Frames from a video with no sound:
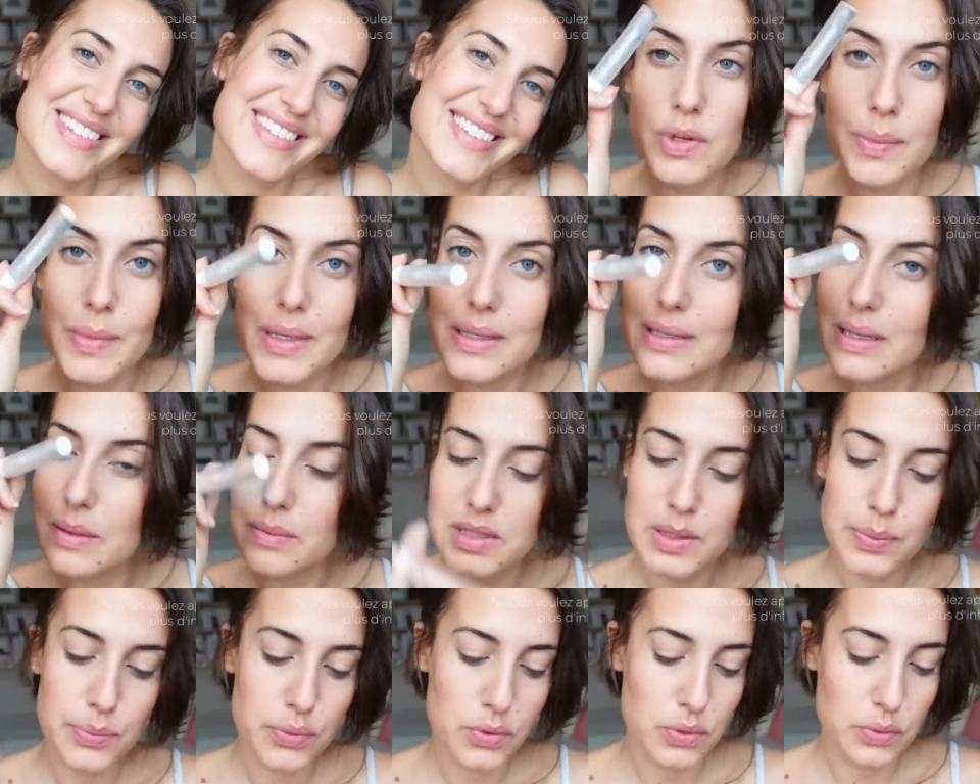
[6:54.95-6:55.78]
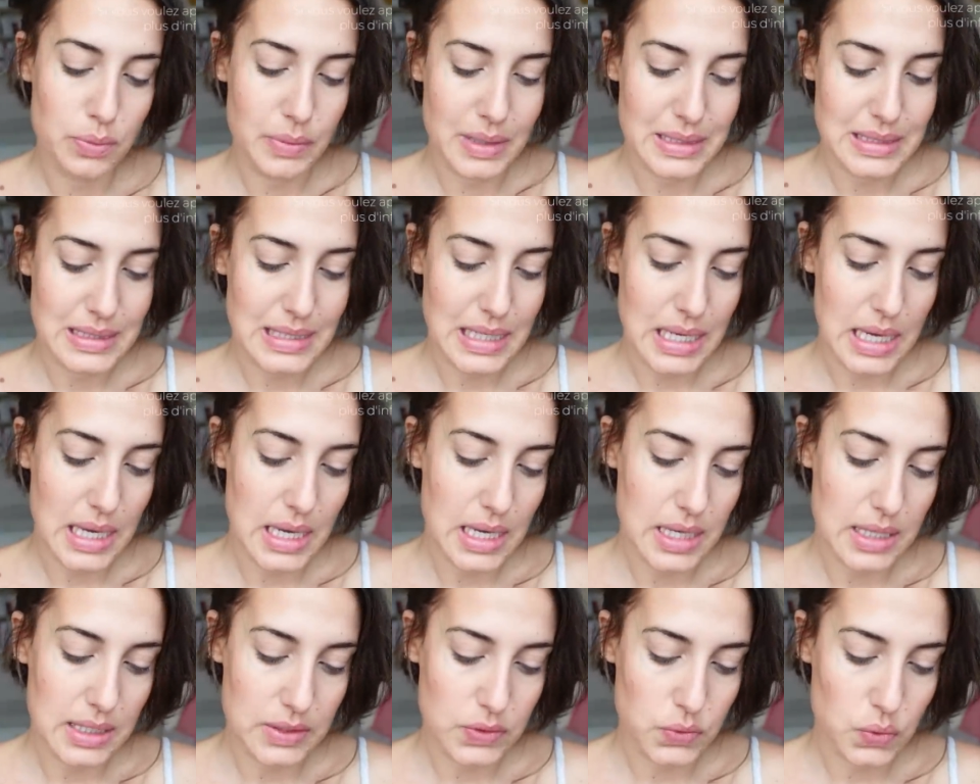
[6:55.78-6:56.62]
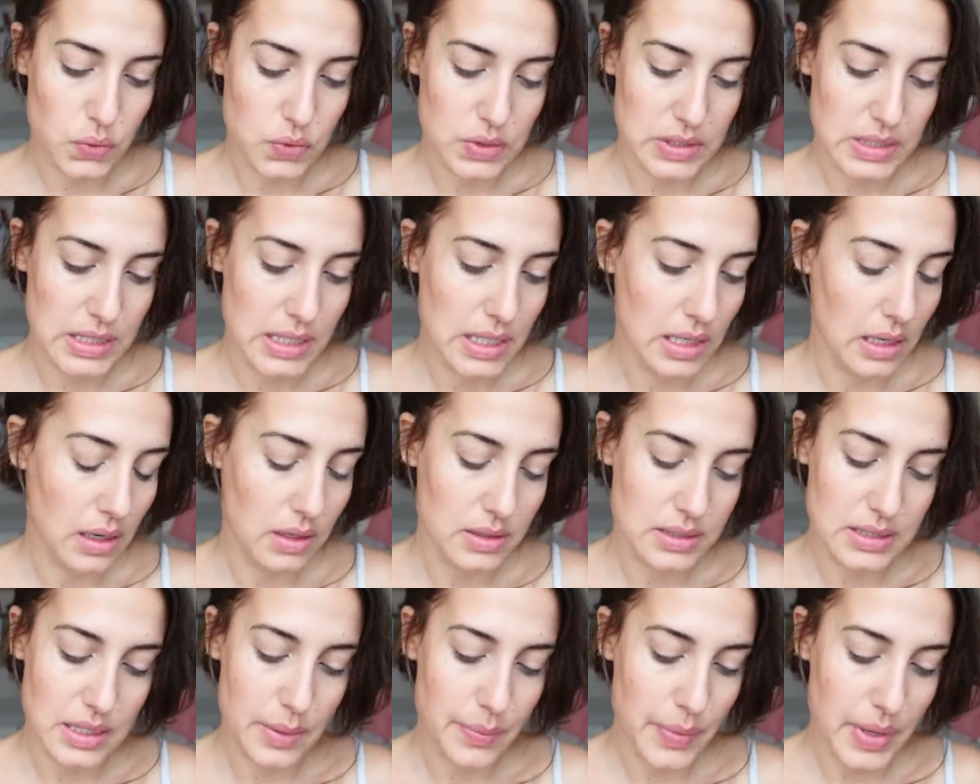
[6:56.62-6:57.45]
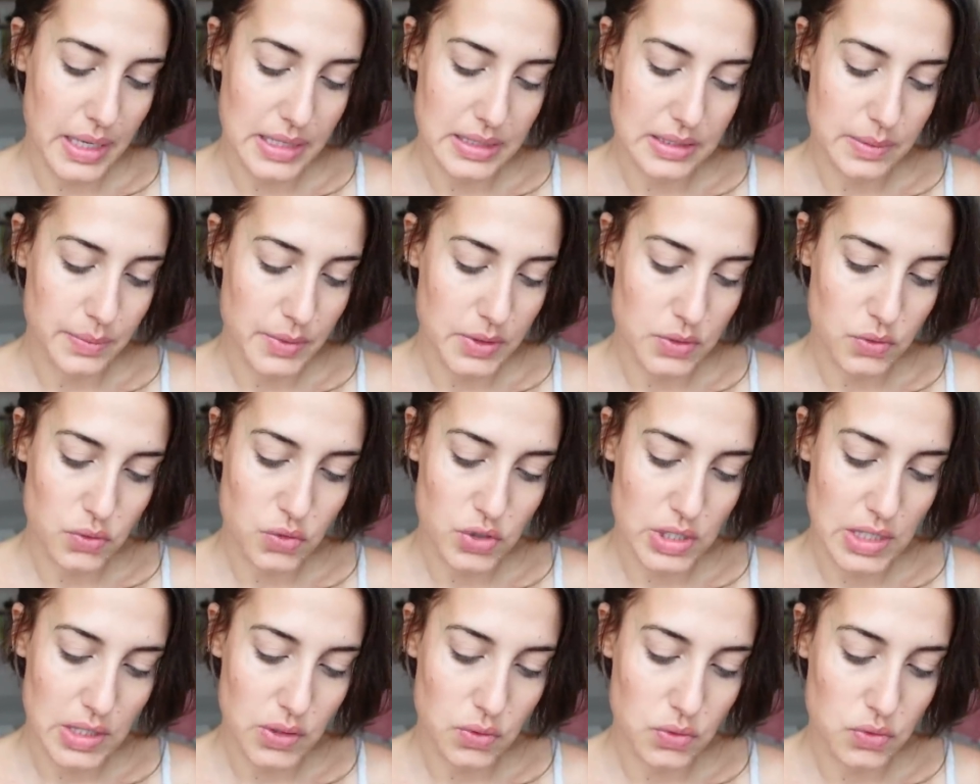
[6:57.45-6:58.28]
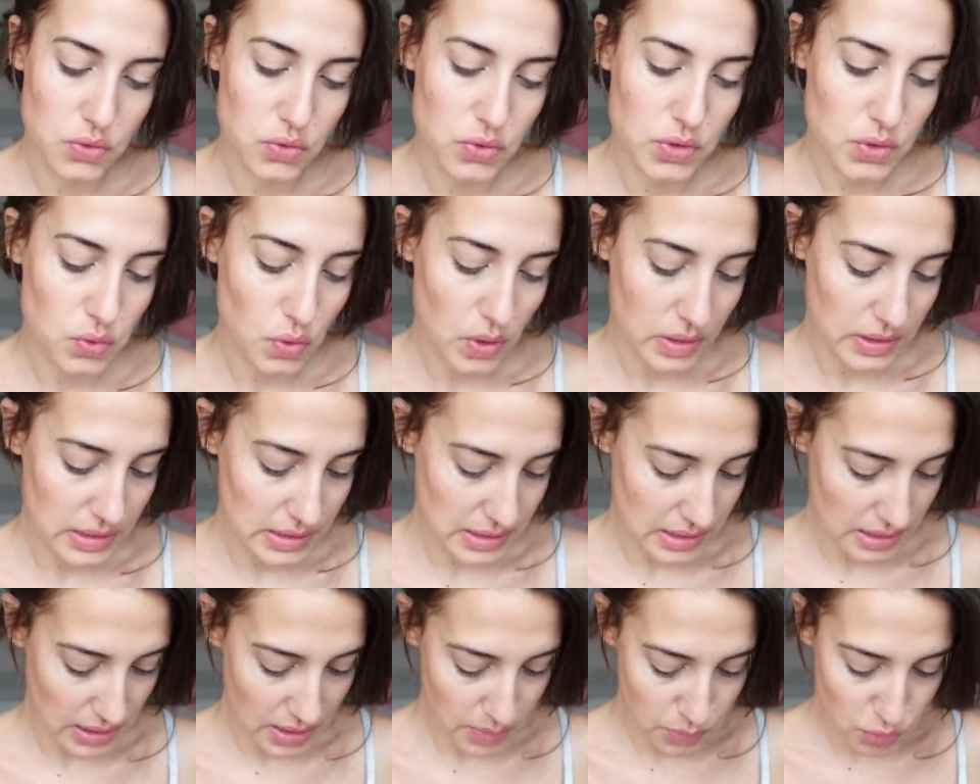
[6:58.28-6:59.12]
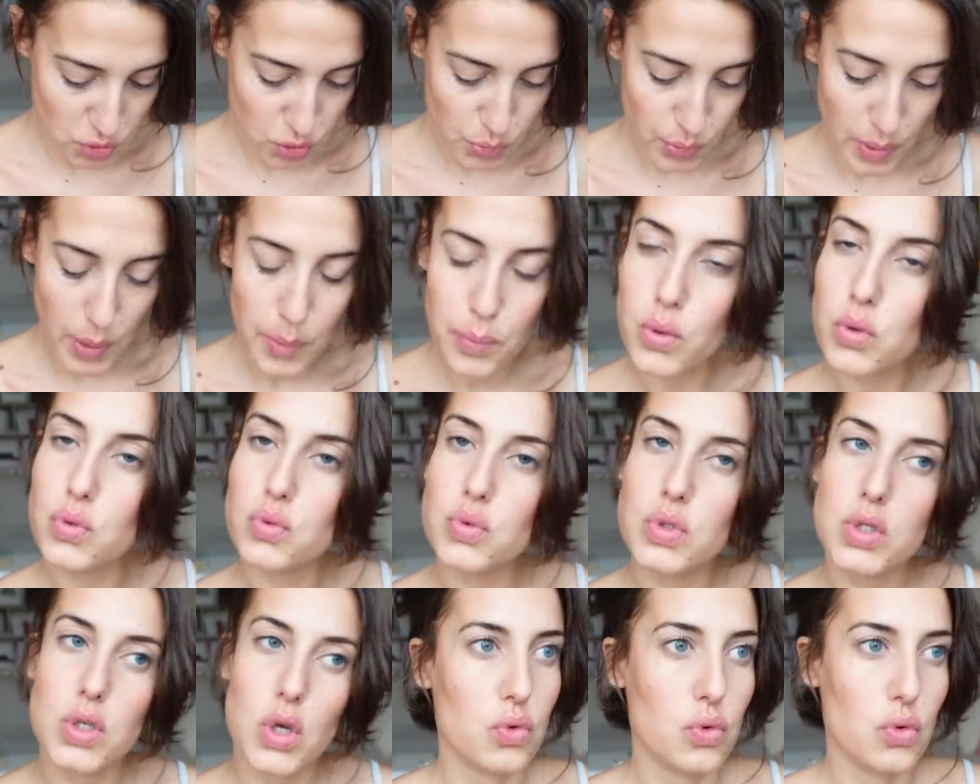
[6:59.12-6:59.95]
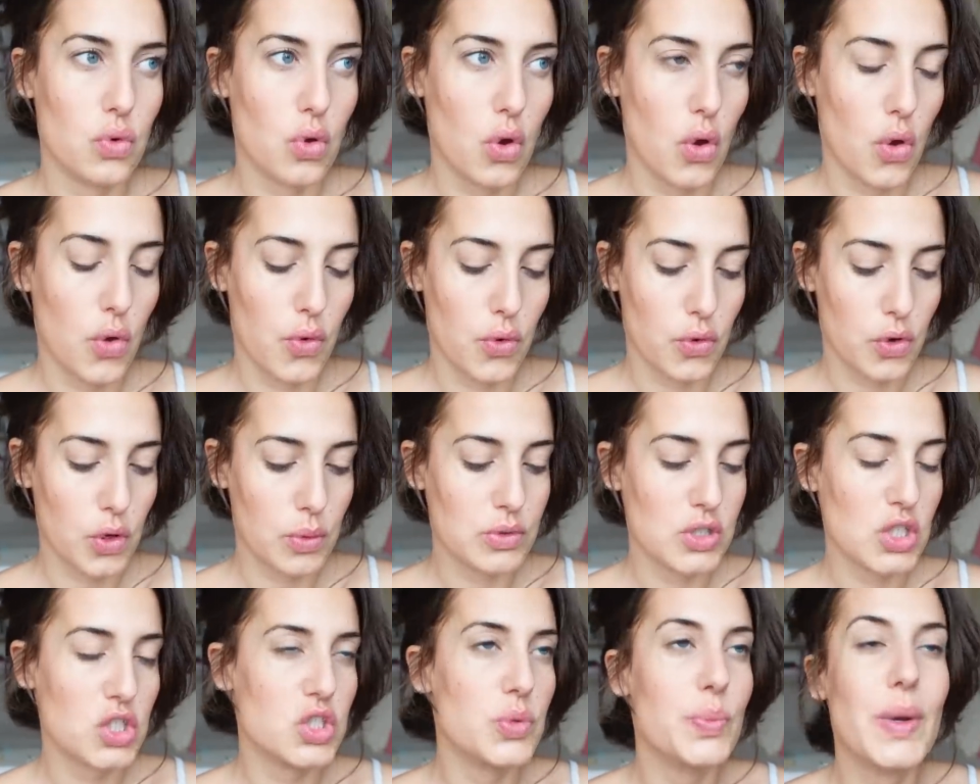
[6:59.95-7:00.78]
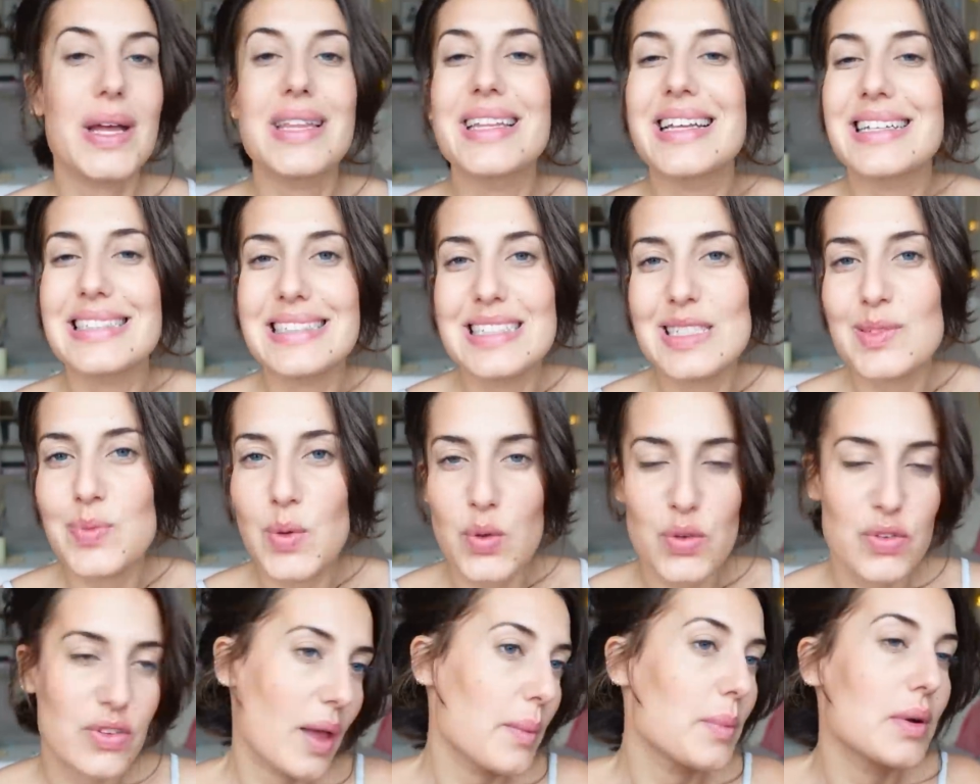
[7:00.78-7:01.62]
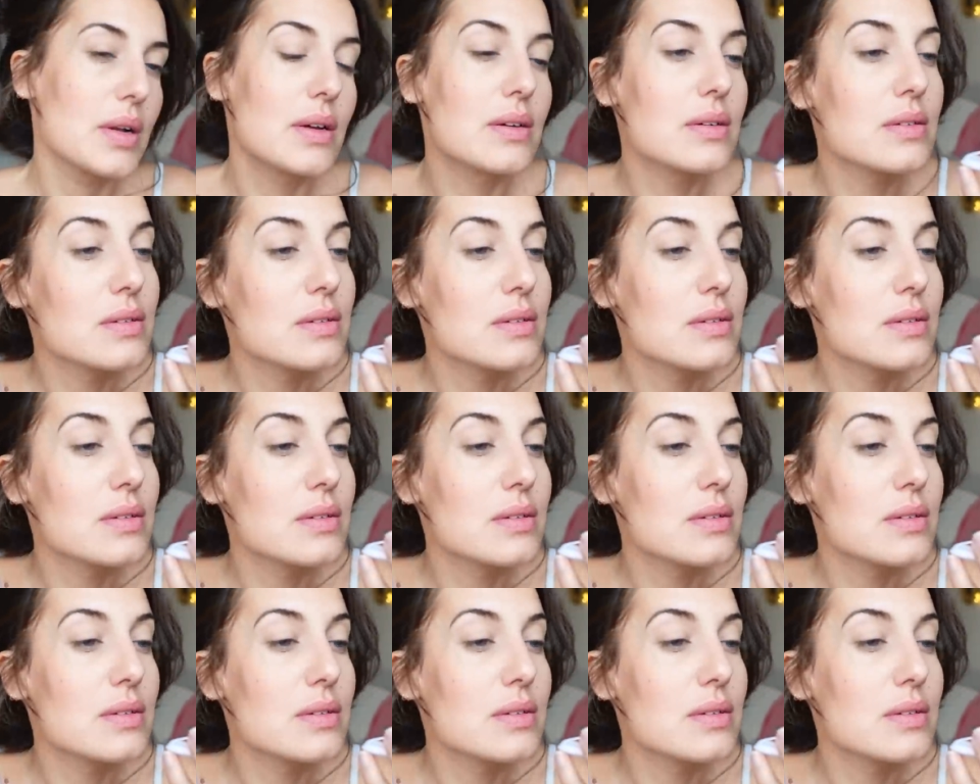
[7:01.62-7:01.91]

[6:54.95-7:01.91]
Je vais mettre un petit peu de mascara à sourcils. Alors ça paraît c'est parce que je l'ai reçu histoire d'essayer, mais c'est pas un produit que, euh, comment dire, c'est pas un indispensable.